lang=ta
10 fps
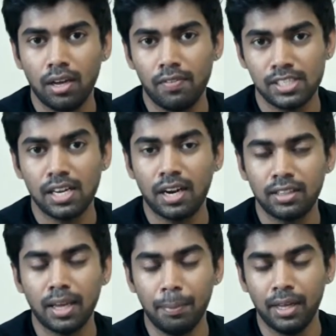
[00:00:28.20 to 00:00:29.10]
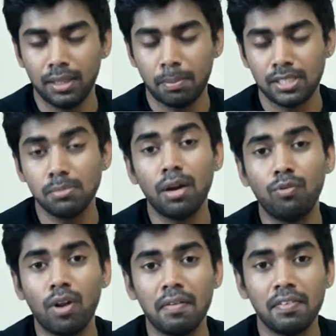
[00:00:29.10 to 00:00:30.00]
விஷம் கலந்தால் எப்படி அந்த பசும்பால்
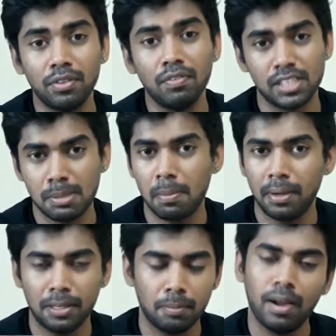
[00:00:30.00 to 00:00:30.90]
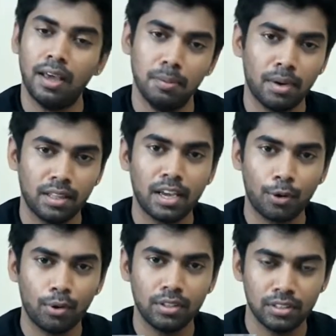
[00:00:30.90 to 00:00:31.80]
ஃபுல்லாகவே வந்து விஷமாக மாறிடும்ல அது மாதிரி தான் இங்கே
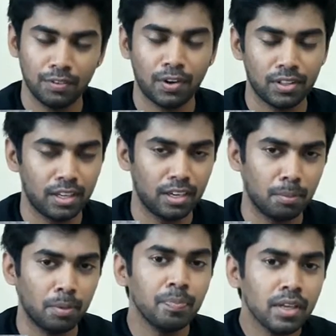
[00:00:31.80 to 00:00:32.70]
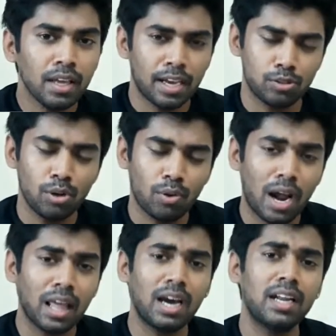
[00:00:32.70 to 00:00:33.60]
வந்து தீவிரவாத இயக்கமும் ஆக்சுவலாக ஒரு
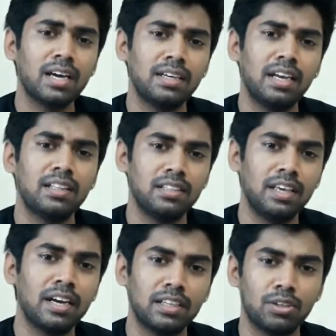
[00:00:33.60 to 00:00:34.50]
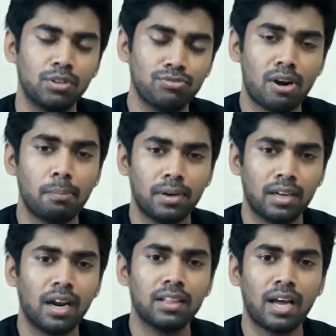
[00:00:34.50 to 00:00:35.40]
அழகான கண்ட்ரியில் அந்த இயக்கத்தை வந்து ஃபார்ம்
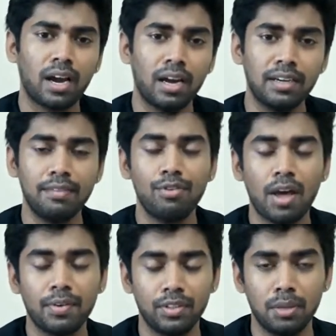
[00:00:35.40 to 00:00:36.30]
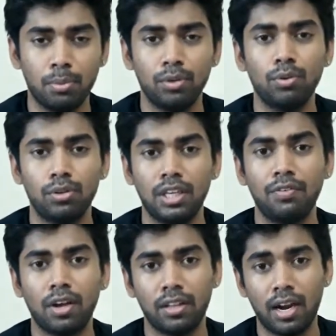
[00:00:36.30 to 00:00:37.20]
பண்ணனால அந்த கண்ட்ரி ஃபுல்லாகவே வந்து இப்போ வந்து ஒரு
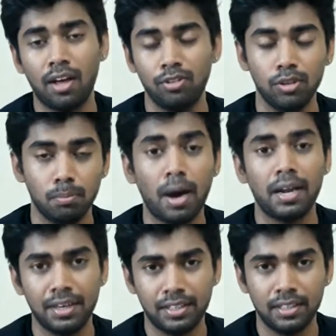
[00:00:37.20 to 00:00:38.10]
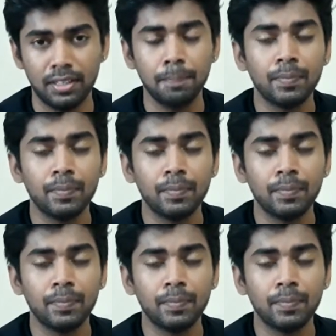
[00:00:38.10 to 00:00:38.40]
தீவிரவாத நாளாக வந்து மாறிக்கிட்டு இருக்கு